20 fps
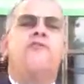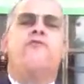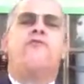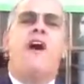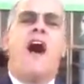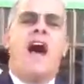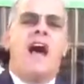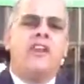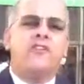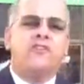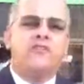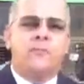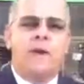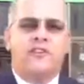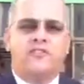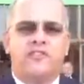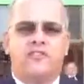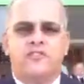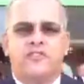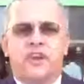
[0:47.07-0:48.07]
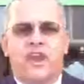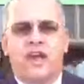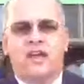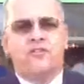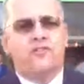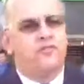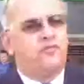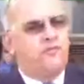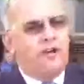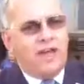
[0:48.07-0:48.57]
vários
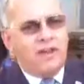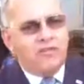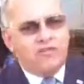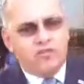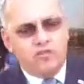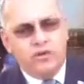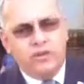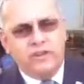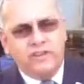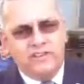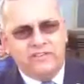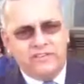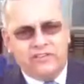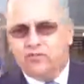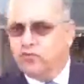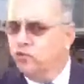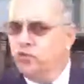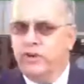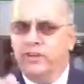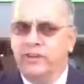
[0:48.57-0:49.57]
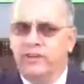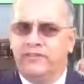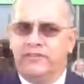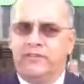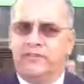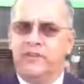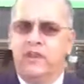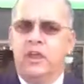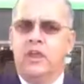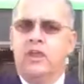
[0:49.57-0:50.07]
magistrados, vários juízes,
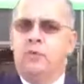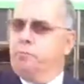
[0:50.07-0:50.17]
juízas,